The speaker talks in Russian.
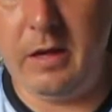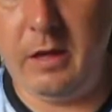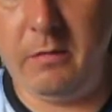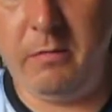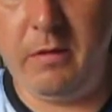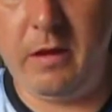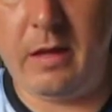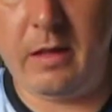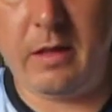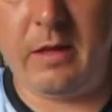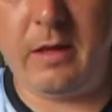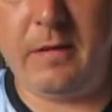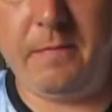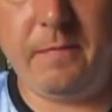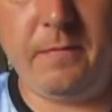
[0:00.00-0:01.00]

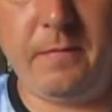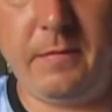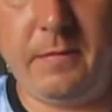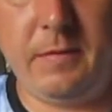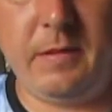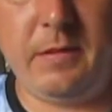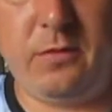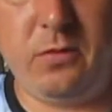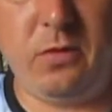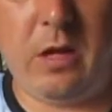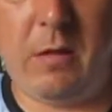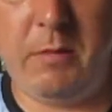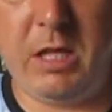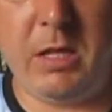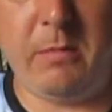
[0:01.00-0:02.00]
Ребята,
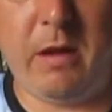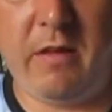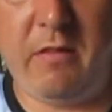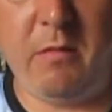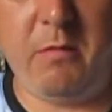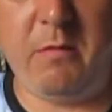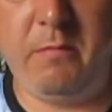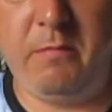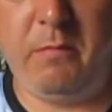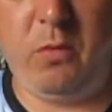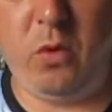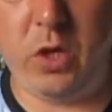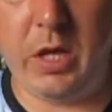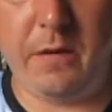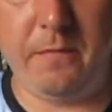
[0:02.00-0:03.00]
сюда мы добавим
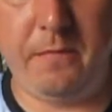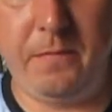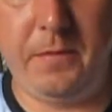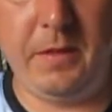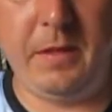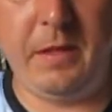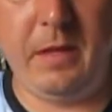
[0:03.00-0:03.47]
меда.